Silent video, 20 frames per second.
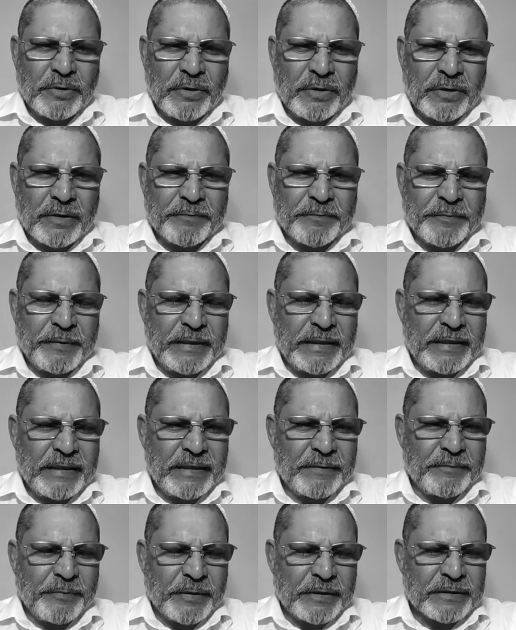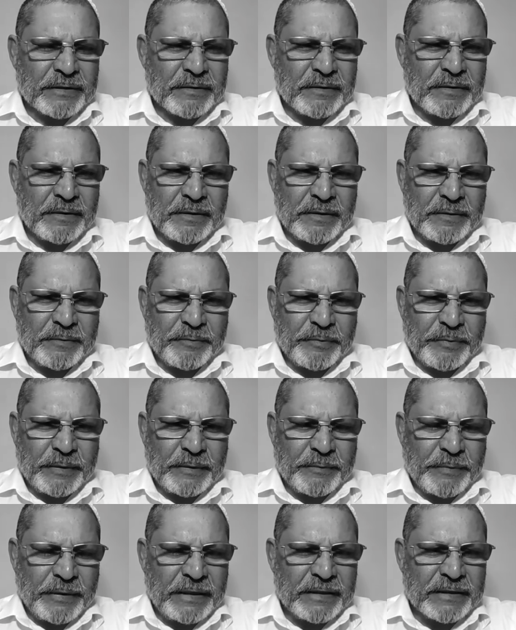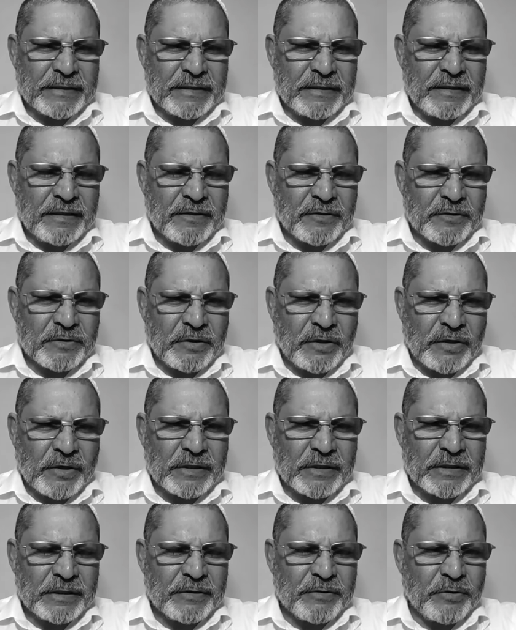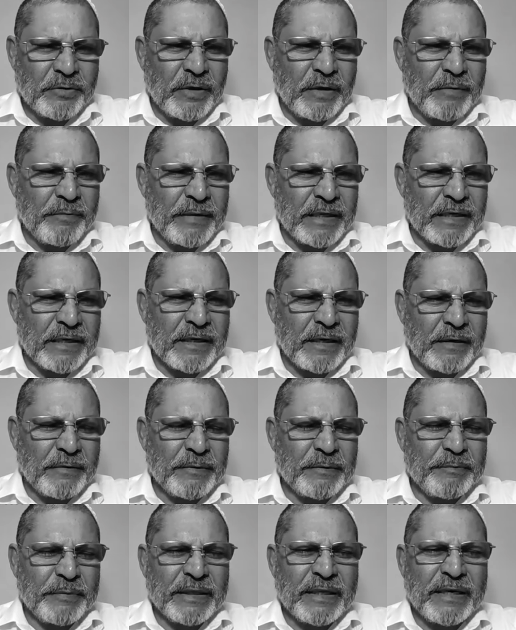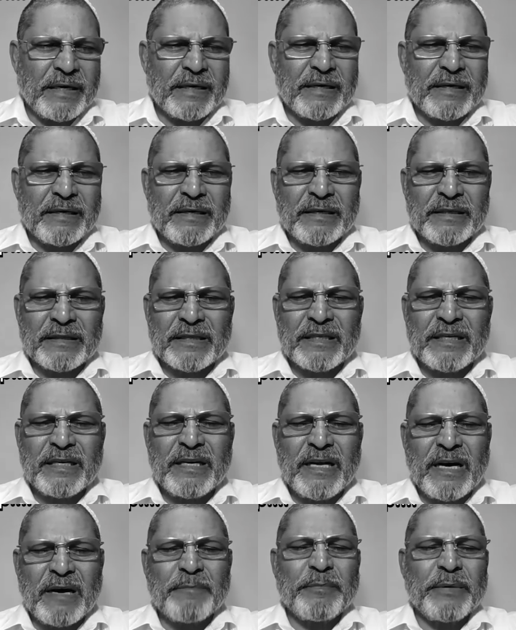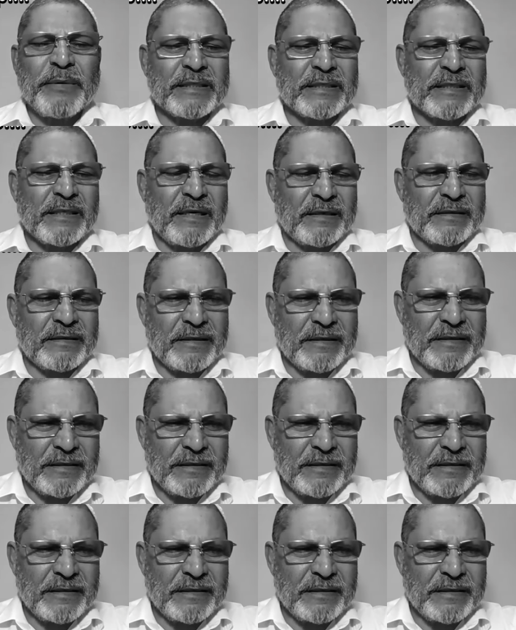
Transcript: और पीए पैलेस्टीन अथॉरिटी को अमेरिका भी पता नहीं कितना पैसा आता